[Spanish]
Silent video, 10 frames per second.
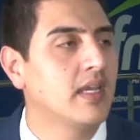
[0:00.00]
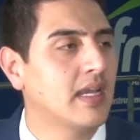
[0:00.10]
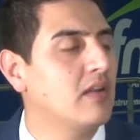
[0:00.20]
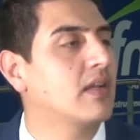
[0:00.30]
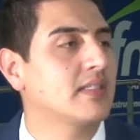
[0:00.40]

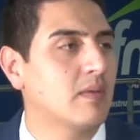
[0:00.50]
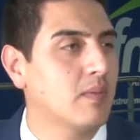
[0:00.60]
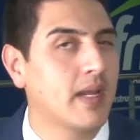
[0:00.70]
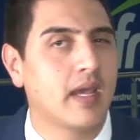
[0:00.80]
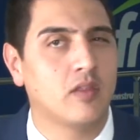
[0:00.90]
que es lo que estamos
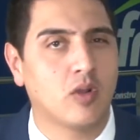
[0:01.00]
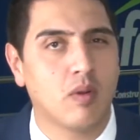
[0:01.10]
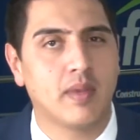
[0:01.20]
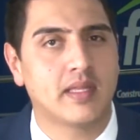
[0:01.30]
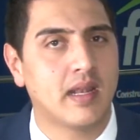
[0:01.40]
manejando
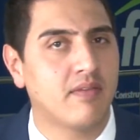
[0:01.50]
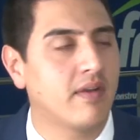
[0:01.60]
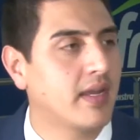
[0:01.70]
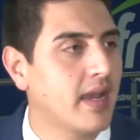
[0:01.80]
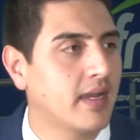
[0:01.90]
como meta en la
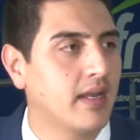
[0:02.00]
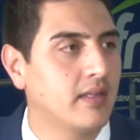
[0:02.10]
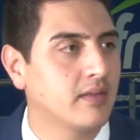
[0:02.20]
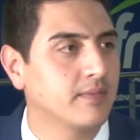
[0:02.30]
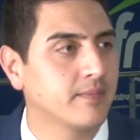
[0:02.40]
fábrica de crédito.